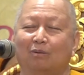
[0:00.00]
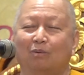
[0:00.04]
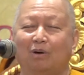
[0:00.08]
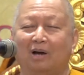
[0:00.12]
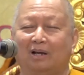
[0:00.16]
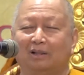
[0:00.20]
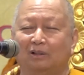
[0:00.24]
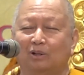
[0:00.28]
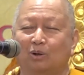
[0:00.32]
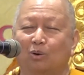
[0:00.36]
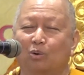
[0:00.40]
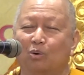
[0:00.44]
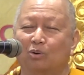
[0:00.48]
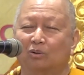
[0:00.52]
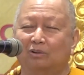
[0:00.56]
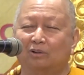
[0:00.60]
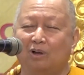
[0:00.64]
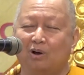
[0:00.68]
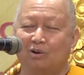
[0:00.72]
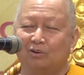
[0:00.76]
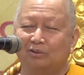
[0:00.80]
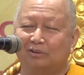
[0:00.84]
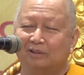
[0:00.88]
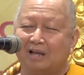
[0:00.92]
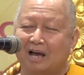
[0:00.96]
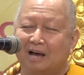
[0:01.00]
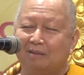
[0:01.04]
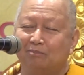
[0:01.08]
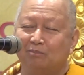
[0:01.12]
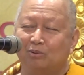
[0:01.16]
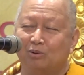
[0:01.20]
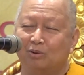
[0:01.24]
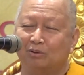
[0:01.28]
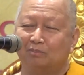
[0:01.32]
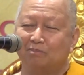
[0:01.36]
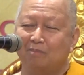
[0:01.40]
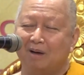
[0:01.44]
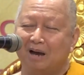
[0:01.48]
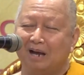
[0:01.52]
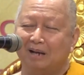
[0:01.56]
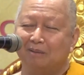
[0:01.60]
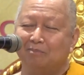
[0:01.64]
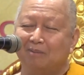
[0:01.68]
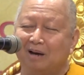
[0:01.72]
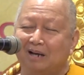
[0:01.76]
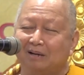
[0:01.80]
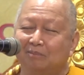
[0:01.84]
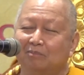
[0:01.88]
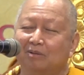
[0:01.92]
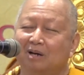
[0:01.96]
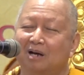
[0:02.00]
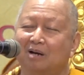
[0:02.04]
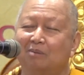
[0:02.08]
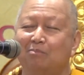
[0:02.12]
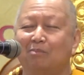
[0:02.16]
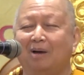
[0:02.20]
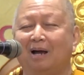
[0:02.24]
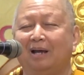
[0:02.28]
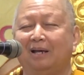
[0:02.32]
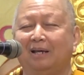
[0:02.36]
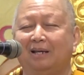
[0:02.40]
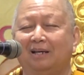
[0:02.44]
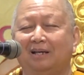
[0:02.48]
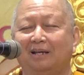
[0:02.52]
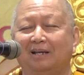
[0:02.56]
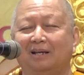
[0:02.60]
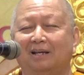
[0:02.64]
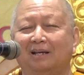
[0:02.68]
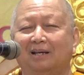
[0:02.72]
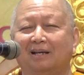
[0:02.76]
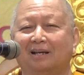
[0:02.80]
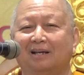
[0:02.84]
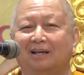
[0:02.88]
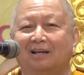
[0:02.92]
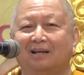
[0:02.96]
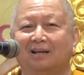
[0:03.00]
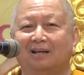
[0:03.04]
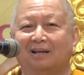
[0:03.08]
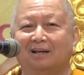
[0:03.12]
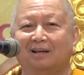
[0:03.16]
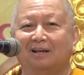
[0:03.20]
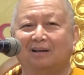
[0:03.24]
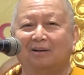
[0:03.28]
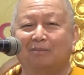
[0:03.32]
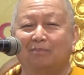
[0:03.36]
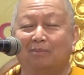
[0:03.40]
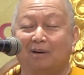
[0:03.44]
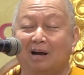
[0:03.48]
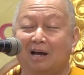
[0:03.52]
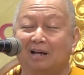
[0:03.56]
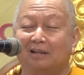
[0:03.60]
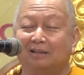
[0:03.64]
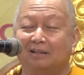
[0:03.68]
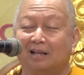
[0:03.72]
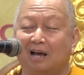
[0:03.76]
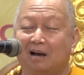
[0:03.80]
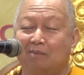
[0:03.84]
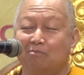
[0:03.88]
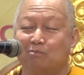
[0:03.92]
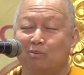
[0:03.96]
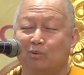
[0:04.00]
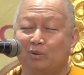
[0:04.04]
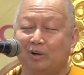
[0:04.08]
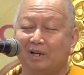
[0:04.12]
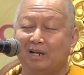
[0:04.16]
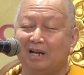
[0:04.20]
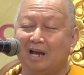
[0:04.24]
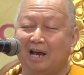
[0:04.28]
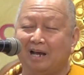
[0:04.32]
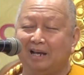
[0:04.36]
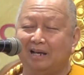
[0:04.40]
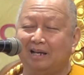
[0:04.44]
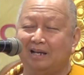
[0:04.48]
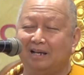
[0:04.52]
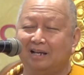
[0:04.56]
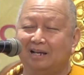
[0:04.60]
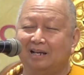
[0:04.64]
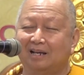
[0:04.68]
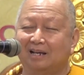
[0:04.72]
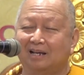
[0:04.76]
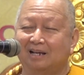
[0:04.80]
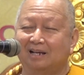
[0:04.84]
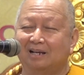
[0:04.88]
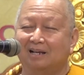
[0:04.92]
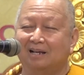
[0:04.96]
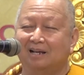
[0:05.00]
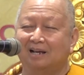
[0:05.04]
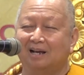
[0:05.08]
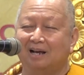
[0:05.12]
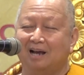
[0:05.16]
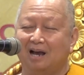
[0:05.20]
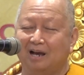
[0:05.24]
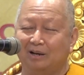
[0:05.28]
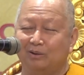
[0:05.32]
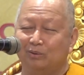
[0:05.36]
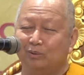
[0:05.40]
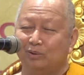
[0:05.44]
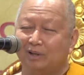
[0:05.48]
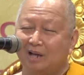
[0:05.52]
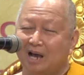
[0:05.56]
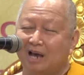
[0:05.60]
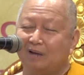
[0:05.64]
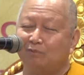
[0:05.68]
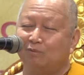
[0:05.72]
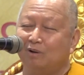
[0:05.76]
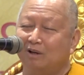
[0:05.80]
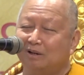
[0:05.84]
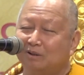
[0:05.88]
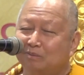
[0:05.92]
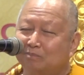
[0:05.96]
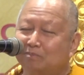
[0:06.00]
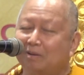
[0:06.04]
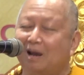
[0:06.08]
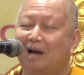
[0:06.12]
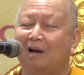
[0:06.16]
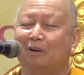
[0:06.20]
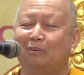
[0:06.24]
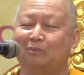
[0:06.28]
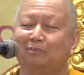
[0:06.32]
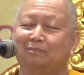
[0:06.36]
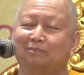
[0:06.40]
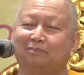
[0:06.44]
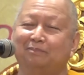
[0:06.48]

ว่าถูกต้องตามกฎหมายบ้านเมืองไหมพระธรรมวินัยอนุญาตไว้หรือเปล่า